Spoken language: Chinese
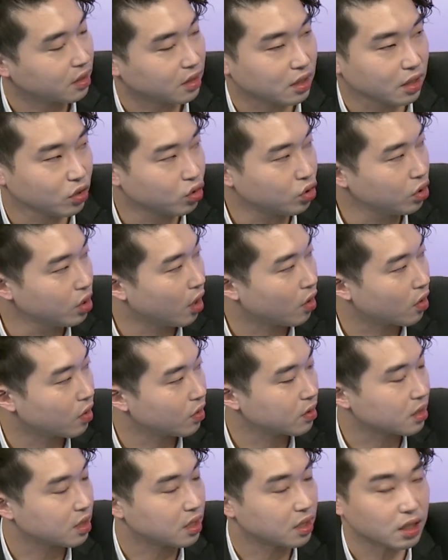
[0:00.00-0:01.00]
这个 GL
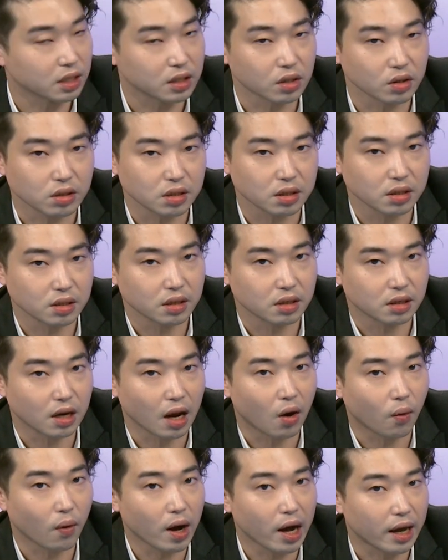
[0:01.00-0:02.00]
公司呢，都是
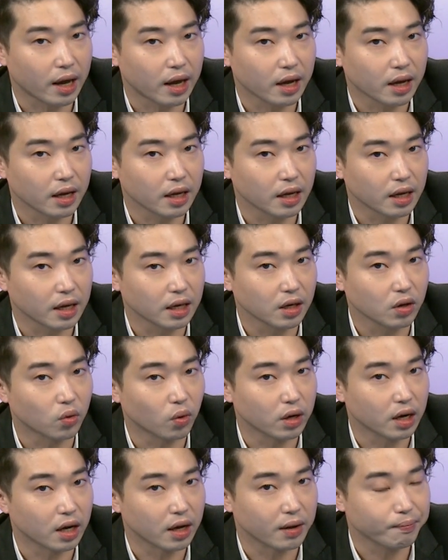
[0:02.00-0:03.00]
老外，英
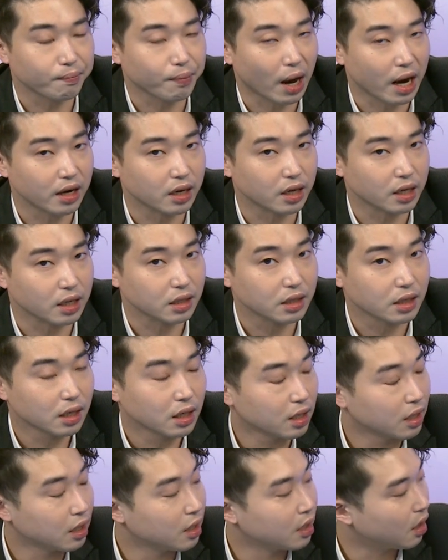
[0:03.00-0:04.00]
国人，白人
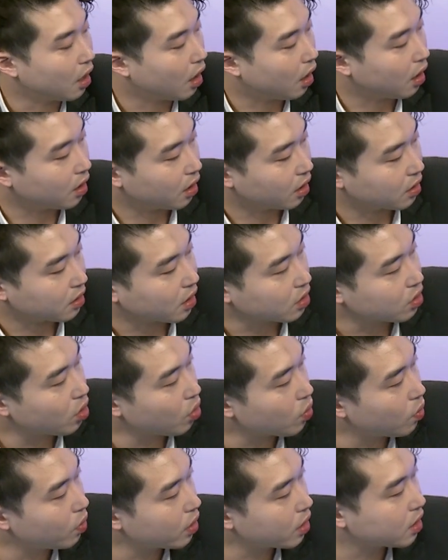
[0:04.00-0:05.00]
啊。然后
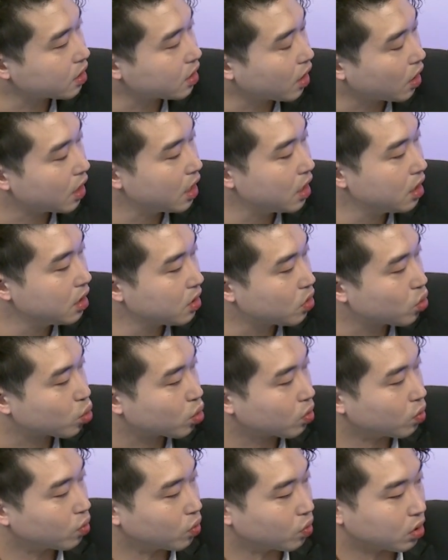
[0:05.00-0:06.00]
透过一个叫英
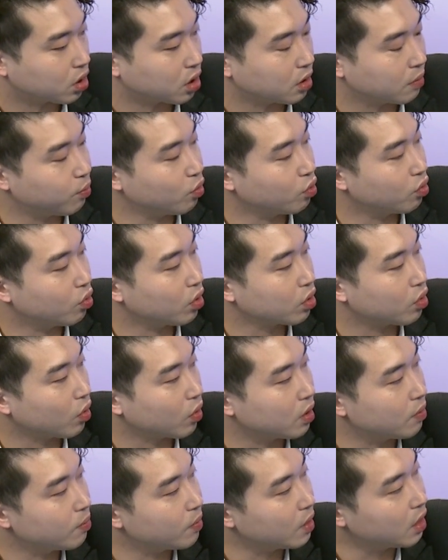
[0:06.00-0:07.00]
属直布罗陀
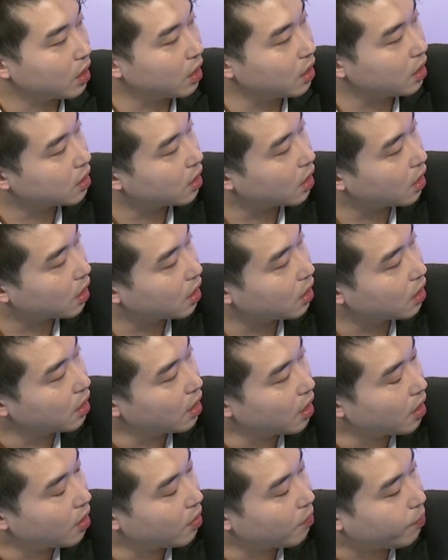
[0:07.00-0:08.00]
的名义呢，
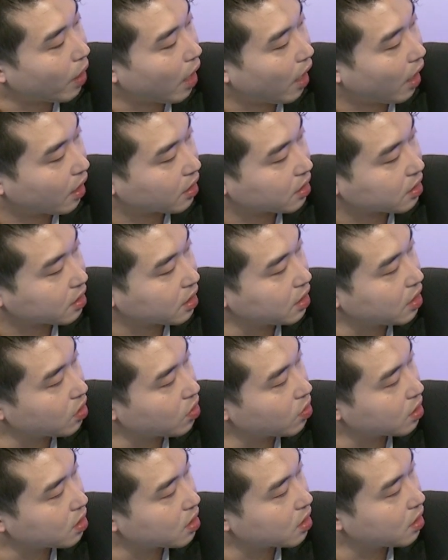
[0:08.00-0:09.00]
把这间
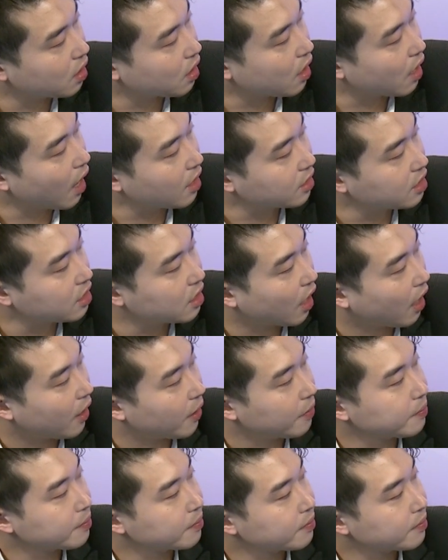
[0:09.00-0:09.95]
公司呢拉进来。